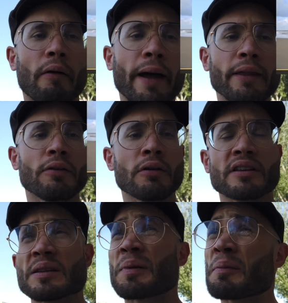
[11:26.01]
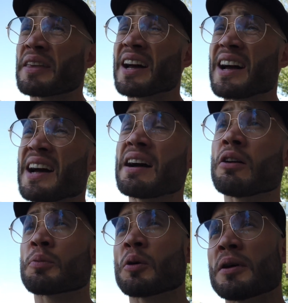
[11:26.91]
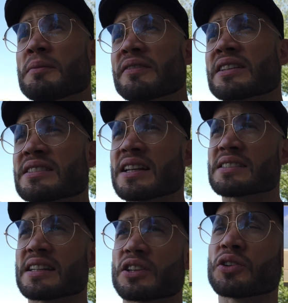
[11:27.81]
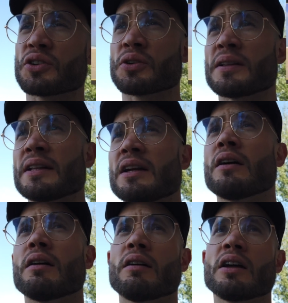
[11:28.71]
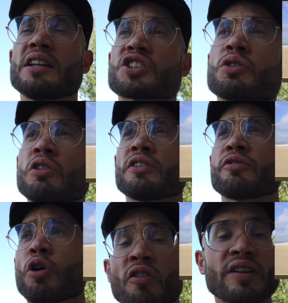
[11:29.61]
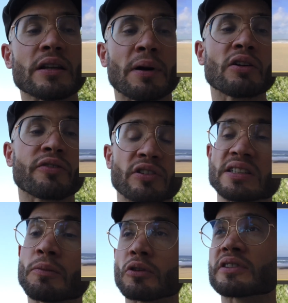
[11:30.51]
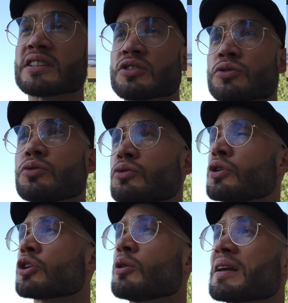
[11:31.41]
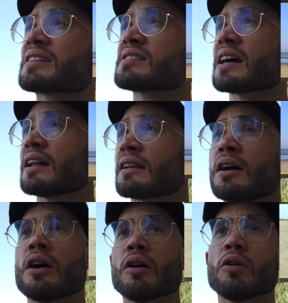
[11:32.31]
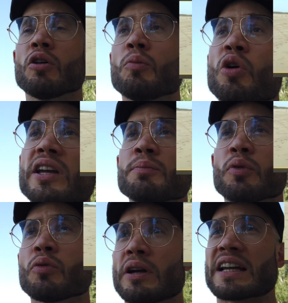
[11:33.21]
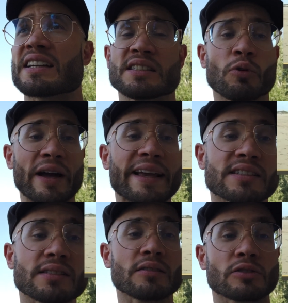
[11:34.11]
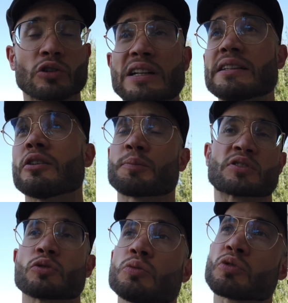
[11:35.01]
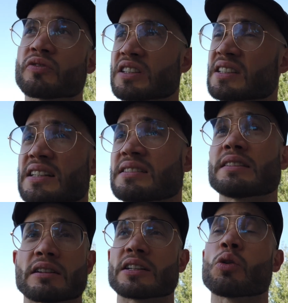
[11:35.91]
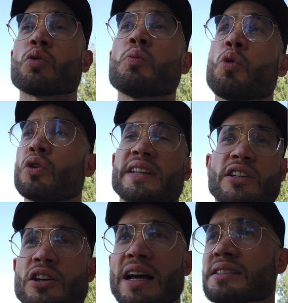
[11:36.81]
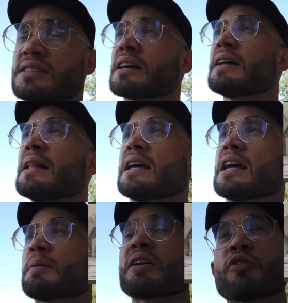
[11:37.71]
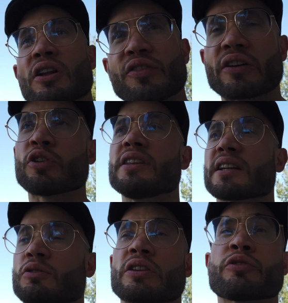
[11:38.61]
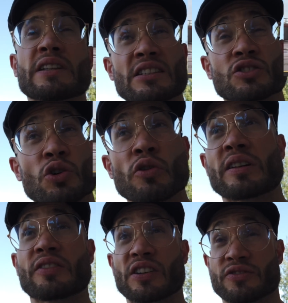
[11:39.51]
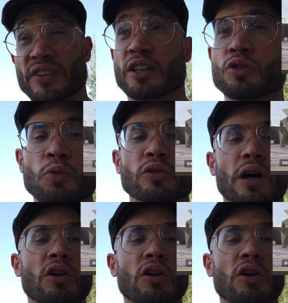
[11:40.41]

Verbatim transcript: Ouais, non, c'est pas bien. Le problème avec ça, c'est que euh, les gens, les veut en ville. Bah oui, forcément, le tissu commercial euh, moribond est quasiment exsangue de clients parce que tout le monde va se casser dans les gros malls dégueulasses. Et eh ben, il faut les faire venir. Donc, il faut des œuvres qui fassent venir du monde.